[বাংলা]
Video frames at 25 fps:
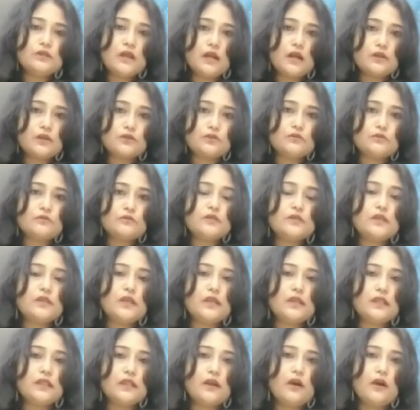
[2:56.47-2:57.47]
শাক সবজি
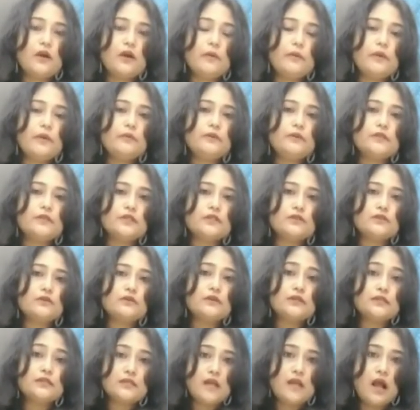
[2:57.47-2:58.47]
খেতে হবে বিশেষ
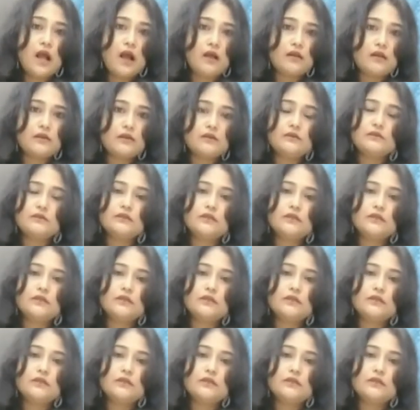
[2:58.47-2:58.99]
করে শাক